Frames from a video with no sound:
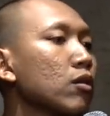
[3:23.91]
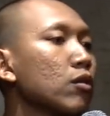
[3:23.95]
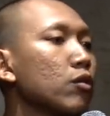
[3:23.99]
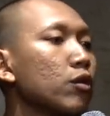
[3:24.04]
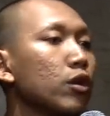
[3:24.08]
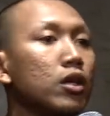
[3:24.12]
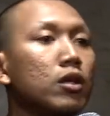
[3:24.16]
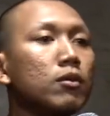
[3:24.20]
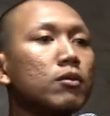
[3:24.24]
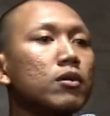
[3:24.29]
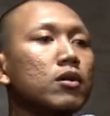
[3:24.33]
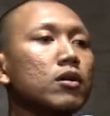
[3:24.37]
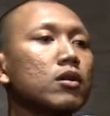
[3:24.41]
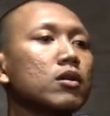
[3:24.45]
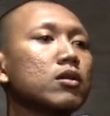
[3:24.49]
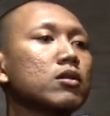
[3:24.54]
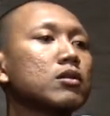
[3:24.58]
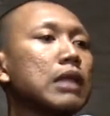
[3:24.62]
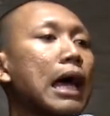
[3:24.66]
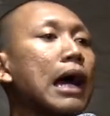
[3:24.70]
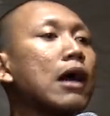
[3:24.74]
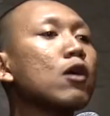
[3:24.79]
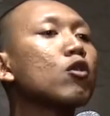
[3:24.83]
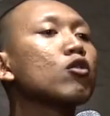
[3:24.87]
Ya ini
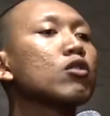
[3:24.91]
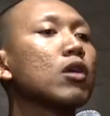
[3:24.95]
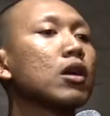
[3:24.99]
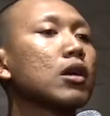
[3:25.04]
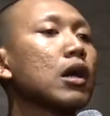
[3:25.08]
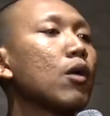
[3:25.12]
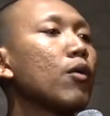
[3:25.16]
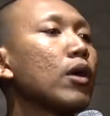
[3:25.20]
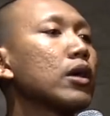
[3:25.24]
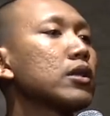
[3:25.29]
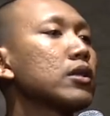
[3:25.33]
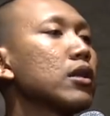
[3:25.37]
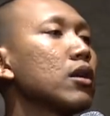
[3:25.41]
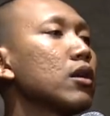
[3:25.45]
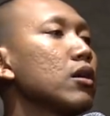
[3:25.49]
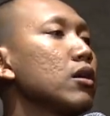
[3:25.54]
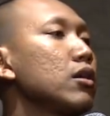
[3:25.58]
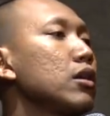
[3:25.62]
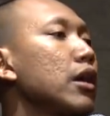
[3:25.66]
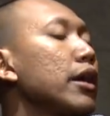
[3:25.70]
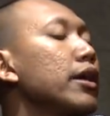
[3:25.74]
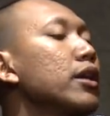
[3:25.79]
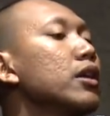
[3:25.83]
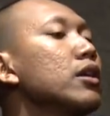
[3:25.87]
takut kan khawatir
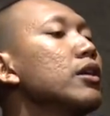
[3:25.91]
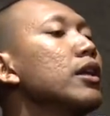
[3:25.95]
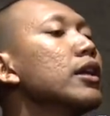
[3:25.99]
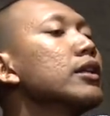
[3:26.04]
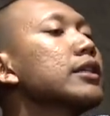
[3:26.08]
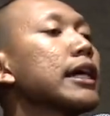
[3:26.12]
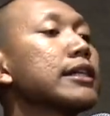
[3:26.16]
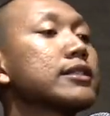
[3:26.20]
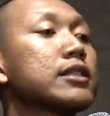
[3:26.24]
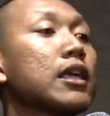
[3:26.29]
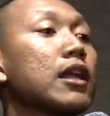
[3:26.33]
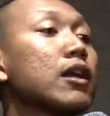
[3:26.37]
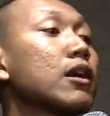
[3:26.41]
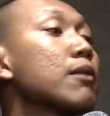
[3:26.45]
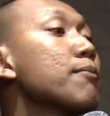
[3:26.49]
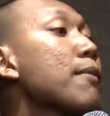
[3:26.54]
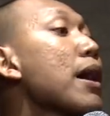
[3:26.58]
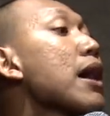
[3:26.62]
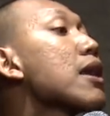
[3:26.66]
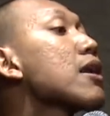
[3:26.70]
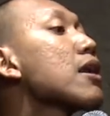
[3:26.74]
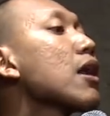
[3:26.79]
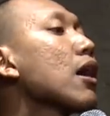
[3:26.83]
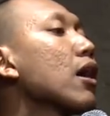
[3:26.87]
ya ini dia nyasar
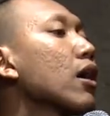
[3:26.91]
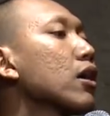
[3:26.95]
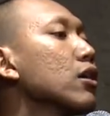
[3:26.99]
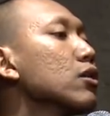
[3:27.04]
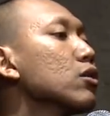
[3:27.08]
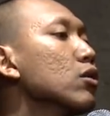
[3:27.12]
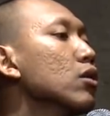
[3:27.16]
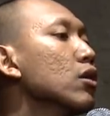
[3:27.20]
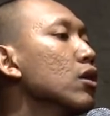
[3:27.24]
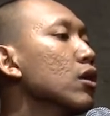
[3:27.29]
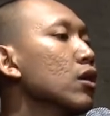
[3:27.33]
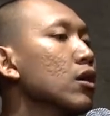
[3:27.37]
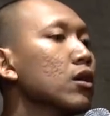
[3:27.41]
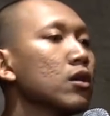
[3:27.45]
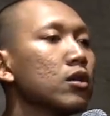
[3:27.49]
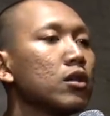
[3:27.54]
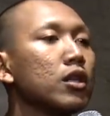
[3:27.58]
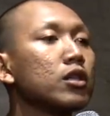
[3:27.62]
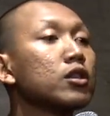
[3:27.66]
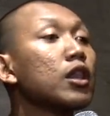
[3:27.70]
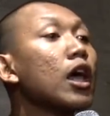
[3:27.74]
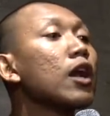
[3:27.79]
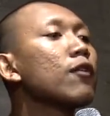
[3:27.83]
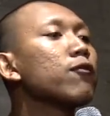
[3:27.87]
kemana gitu di
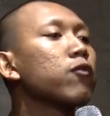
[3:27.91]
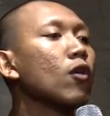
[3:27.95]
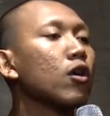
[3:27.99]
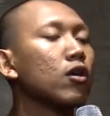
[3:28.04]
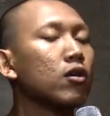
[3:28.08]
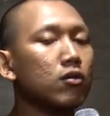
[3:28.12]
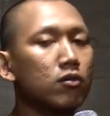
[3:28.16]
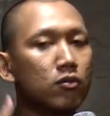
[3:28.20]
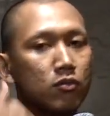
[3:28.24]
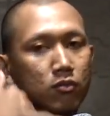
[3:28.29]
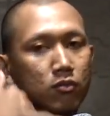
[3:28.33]
ditelepon